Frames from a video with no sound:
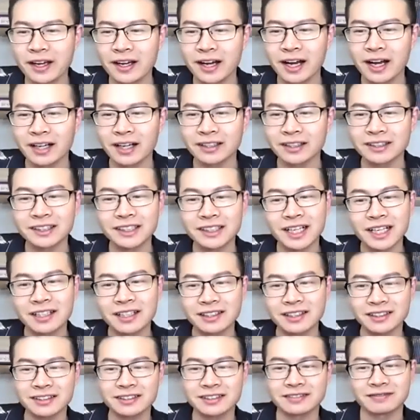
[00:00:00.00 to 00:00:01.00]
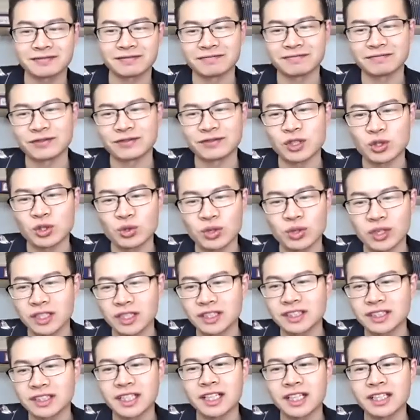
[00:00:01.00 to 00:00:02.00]
行家呢，嗯，
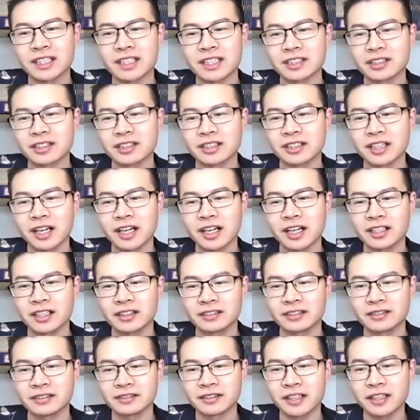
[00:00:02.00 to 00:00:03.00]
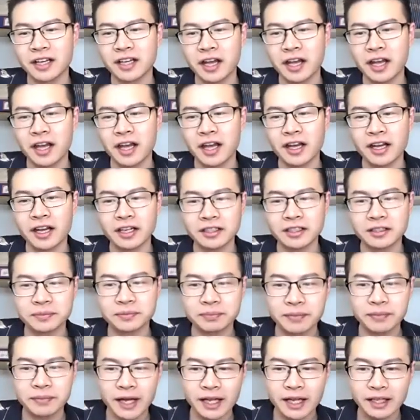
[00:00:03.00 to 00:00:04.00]
专家也叫，啊 e x
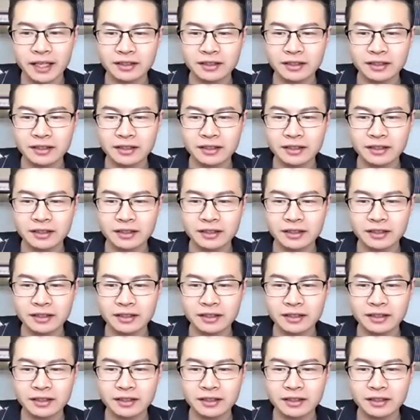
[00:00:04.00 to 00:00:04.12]
p e r